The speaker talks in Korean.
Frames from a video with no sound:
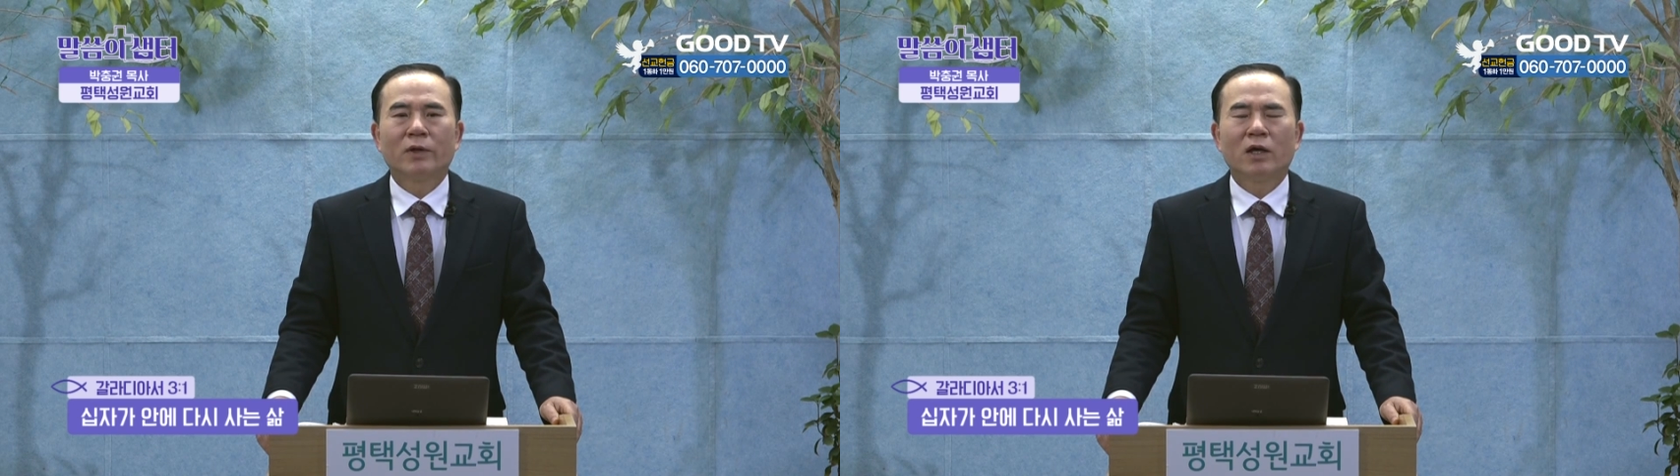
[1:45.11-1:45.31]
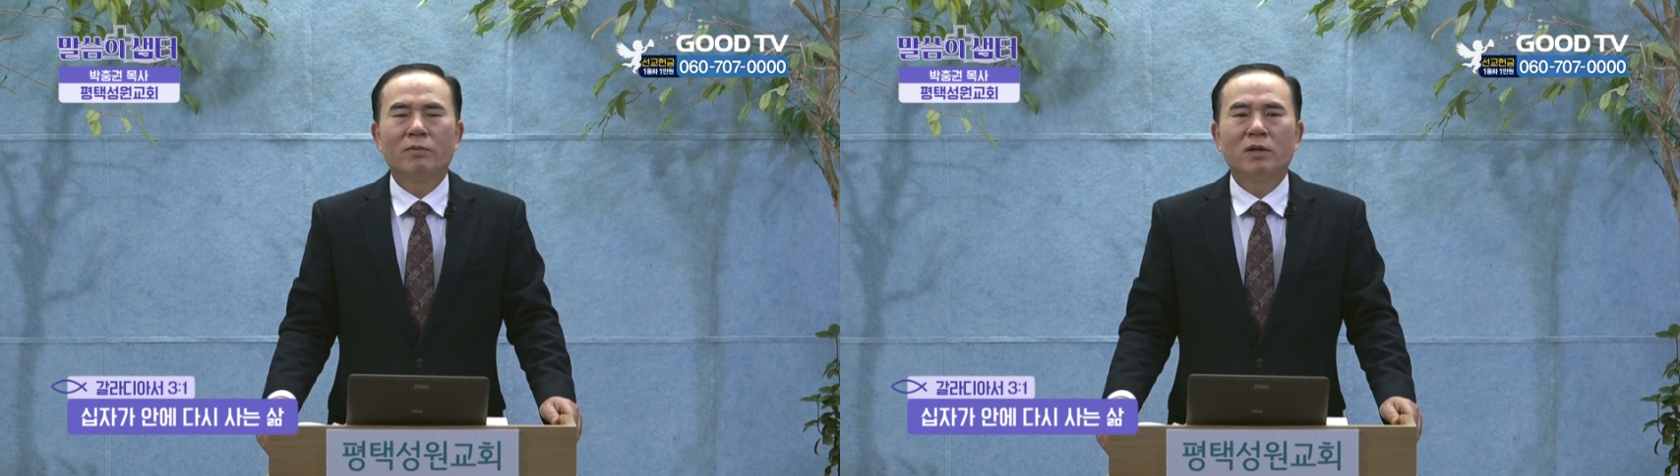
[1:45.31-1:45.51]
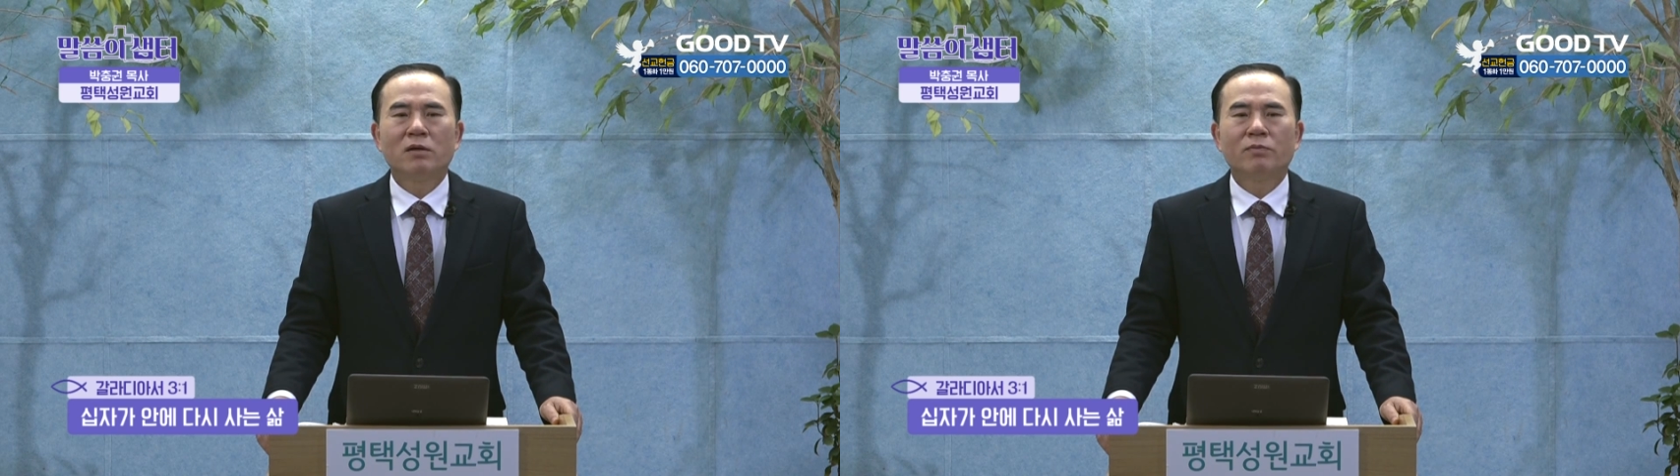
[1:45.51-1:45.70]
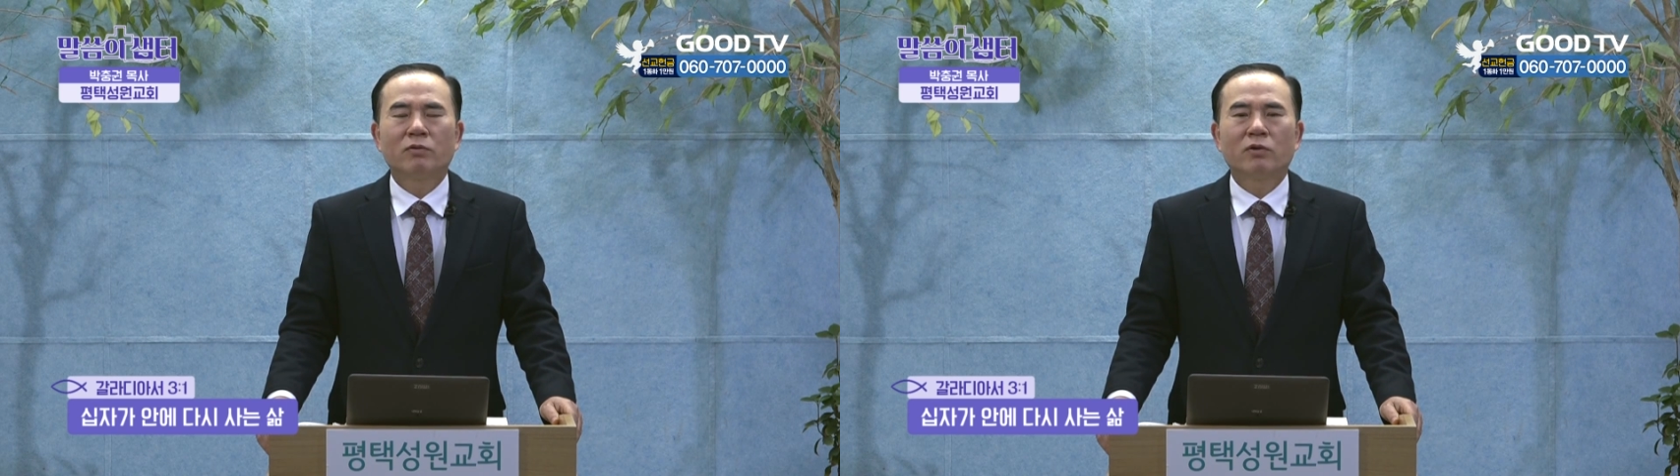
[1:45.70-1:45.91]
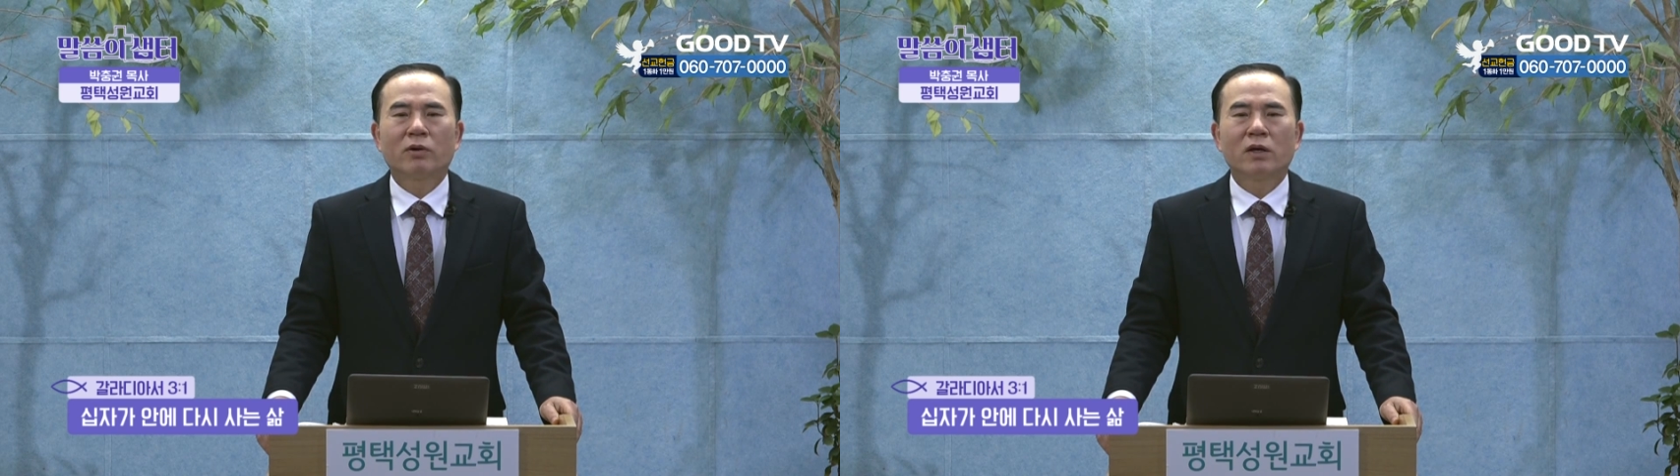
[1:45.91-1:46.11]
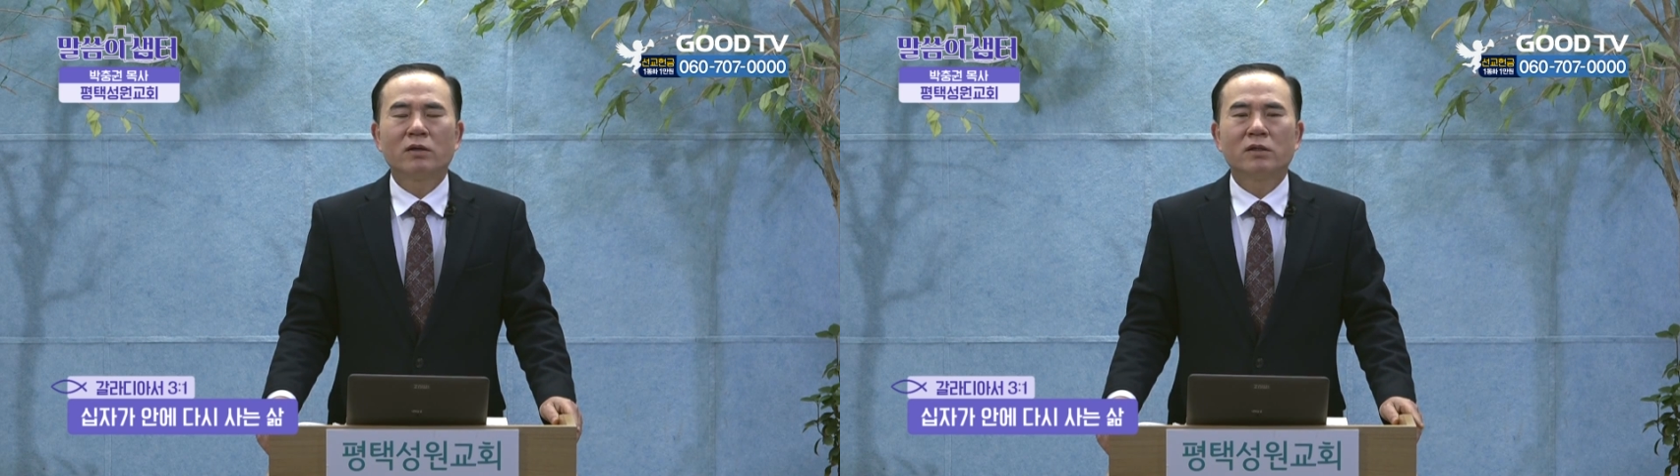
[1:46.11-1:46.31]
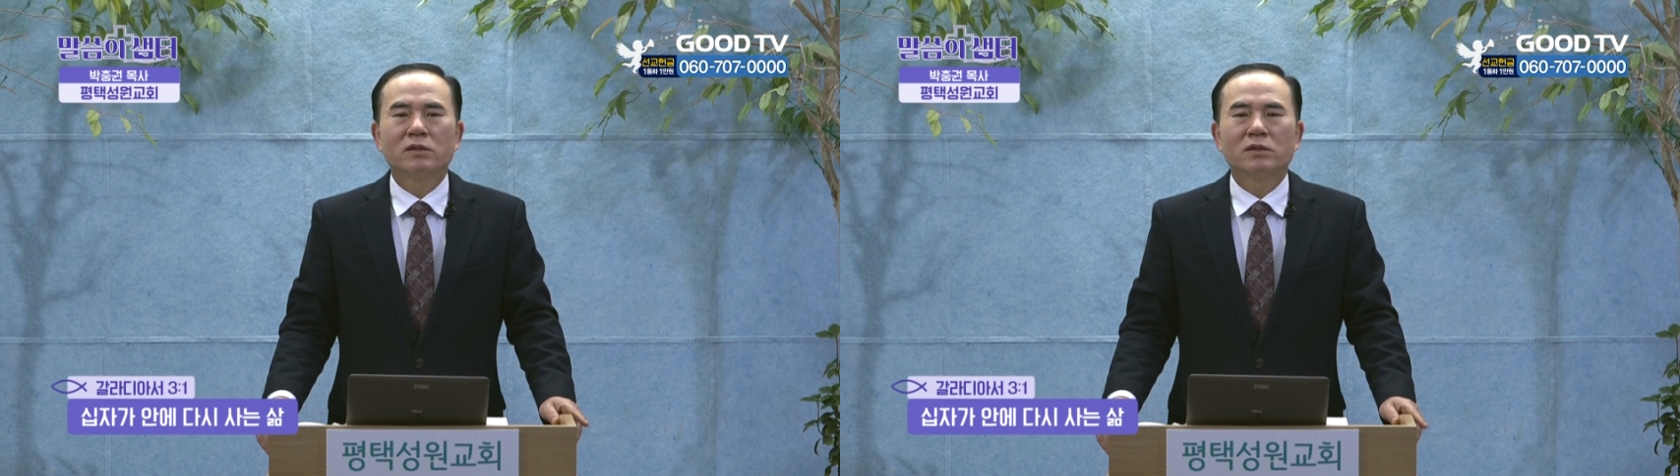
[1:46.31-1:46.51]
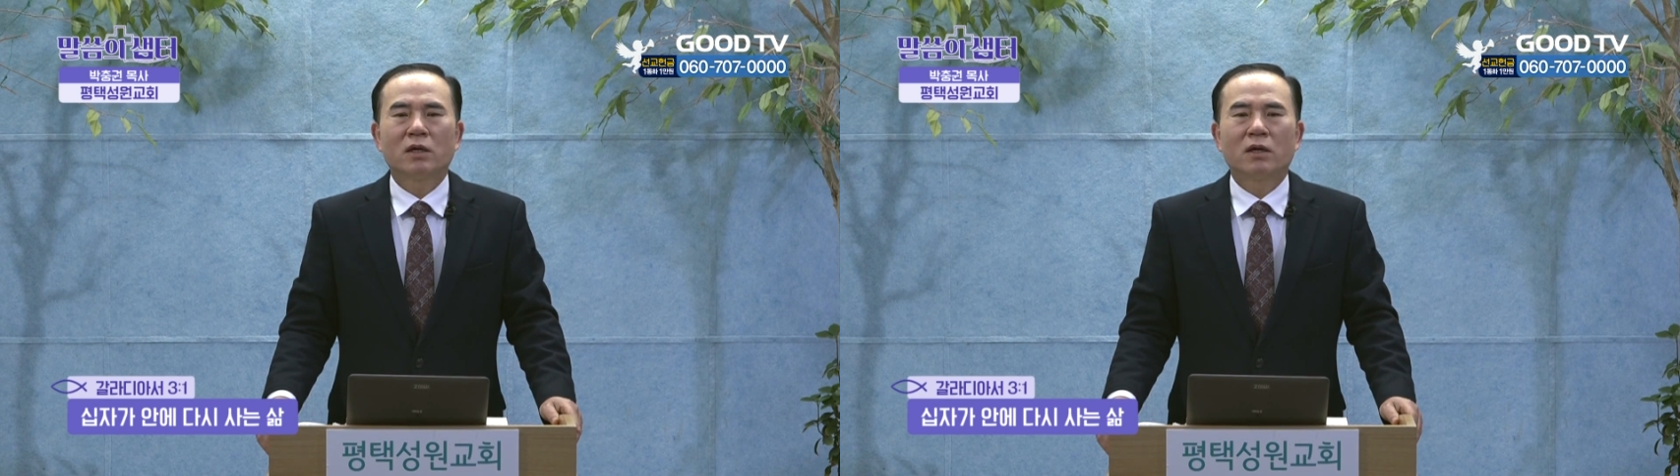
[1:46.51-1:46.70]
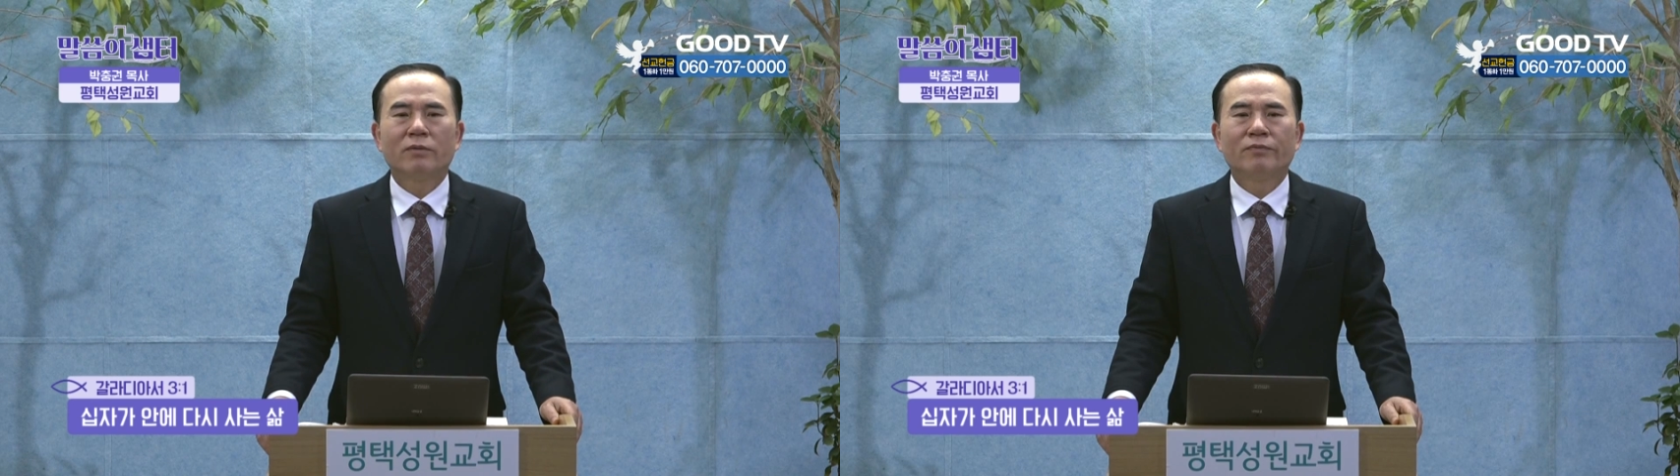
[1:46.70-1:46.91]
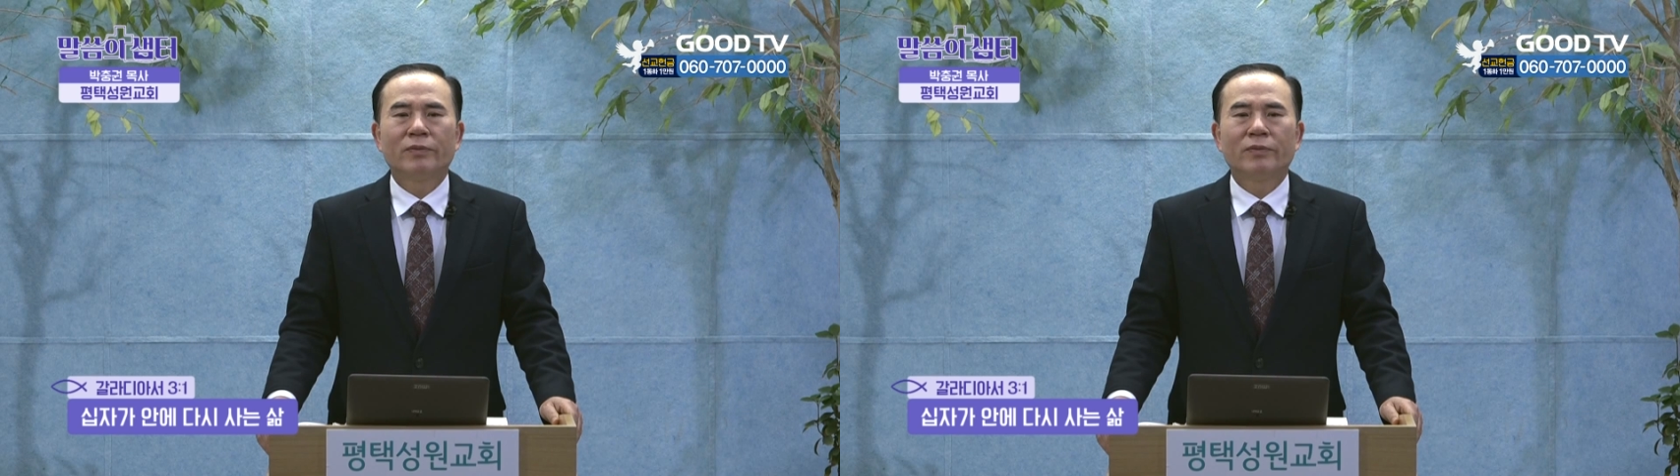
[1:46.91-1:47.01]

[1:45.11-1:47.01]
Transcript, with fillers: 예배를 부끄럽게 여기는 사람,